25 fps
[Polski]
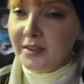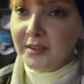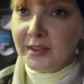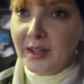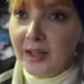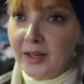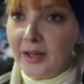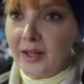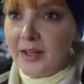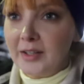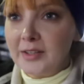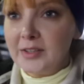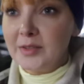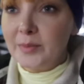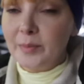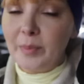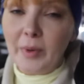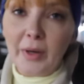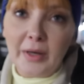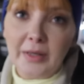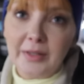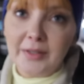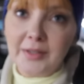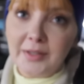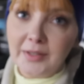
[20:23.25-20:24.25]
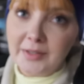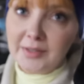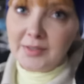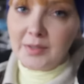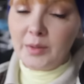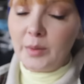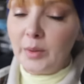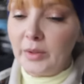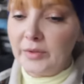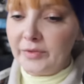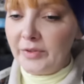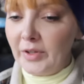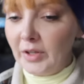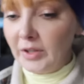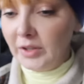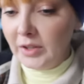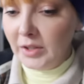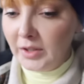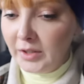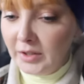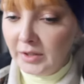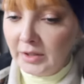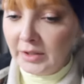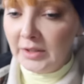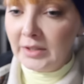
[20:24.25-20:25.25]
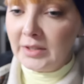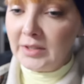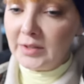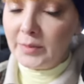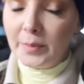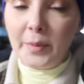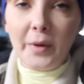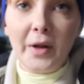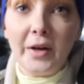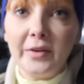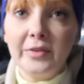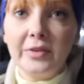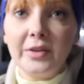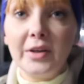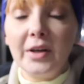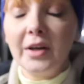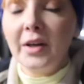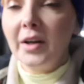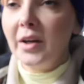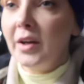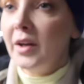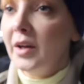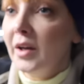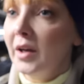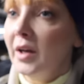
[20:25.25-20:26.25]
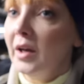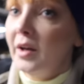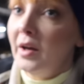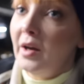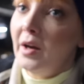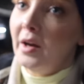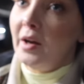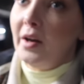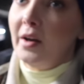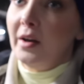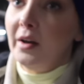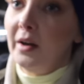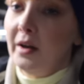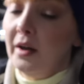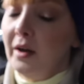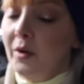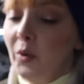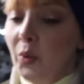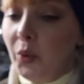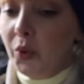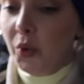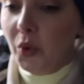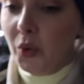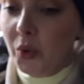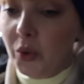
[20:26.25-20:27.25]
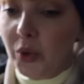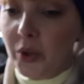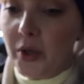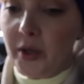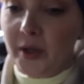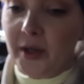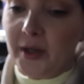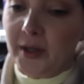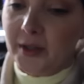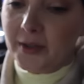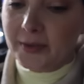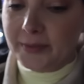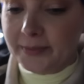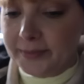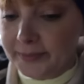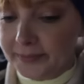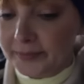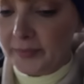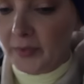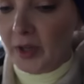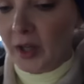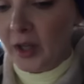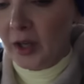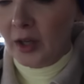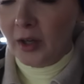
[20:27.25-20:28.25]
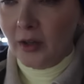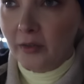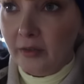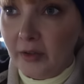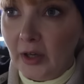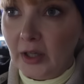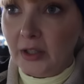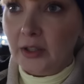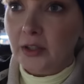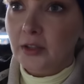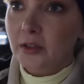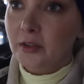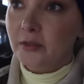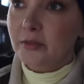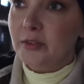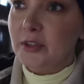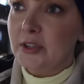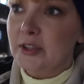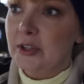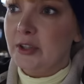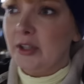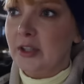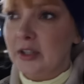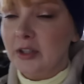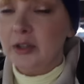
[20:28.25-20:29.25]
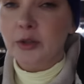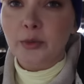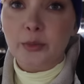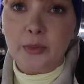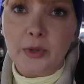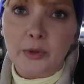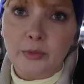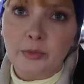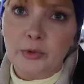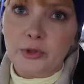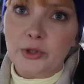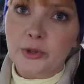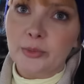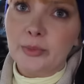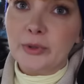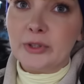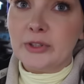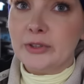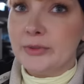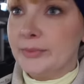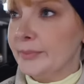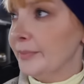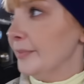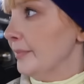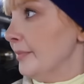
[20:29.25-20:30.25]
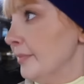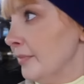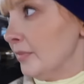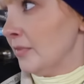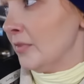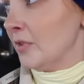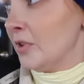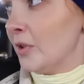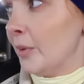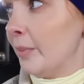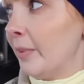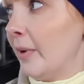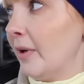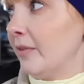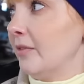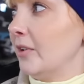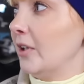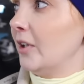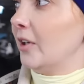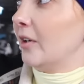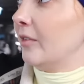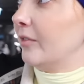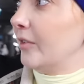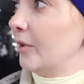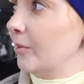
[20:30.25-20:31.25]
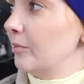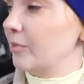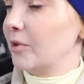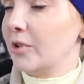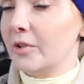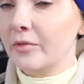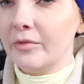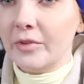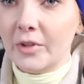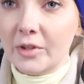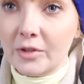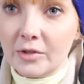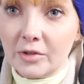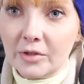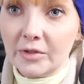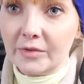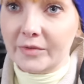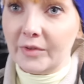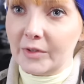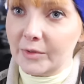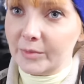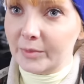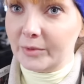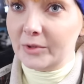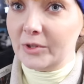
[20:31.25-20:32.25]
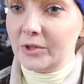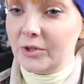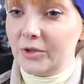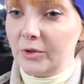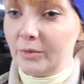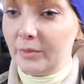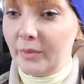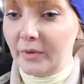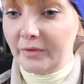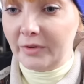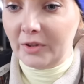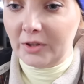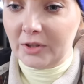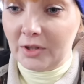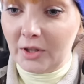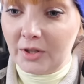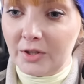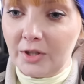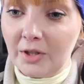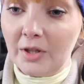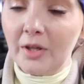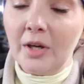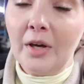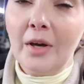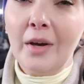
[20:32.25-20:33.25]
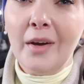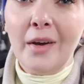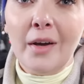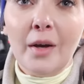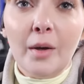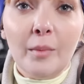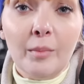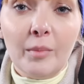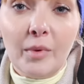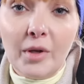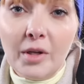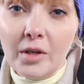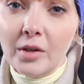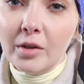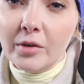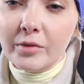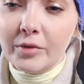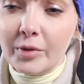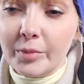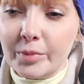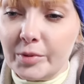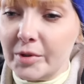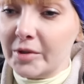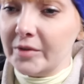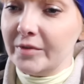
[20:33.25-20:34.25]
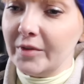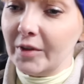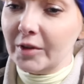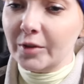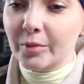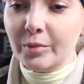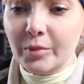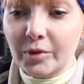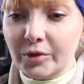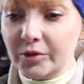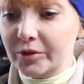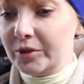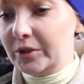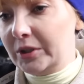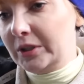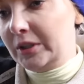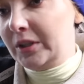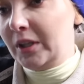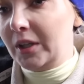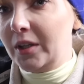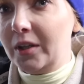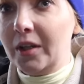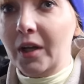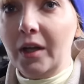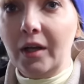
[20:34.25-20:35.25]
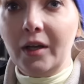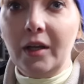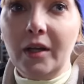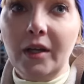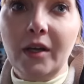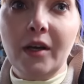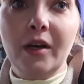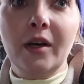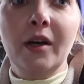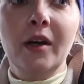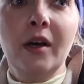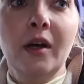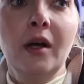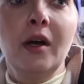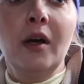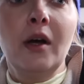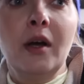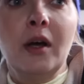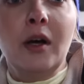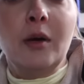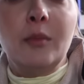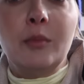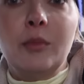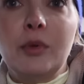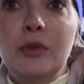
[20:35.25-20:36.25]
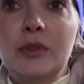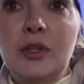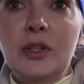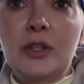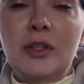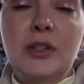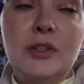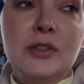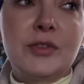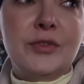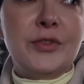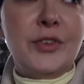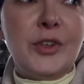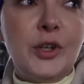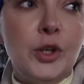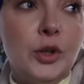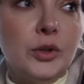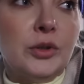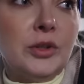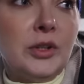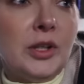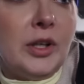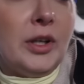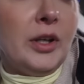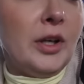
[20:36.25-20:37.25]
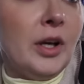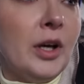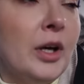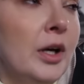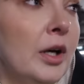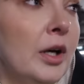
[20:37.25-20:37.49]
Teraz bank i załatwianie innych spraw. Fuh. Fajnie, no wiecie, taki numer musi być. Co prawda ja wiem, że większość z Was będzie się umawiać raczej mailowo, przez wiadomości i tak dalej, bo tak jest wygodniej.